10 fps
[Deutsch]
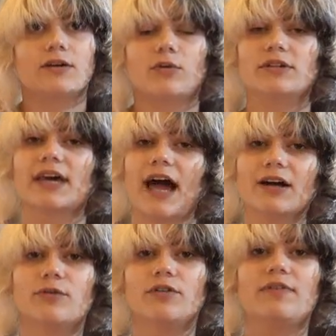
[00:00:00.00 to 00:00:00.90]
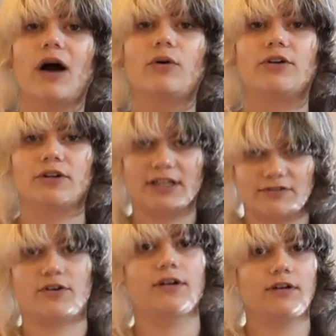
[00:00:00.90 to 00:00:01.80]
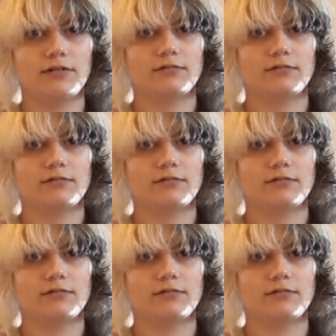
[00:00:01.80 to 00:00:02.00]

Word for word: Und krank wurden wir auch noch davon.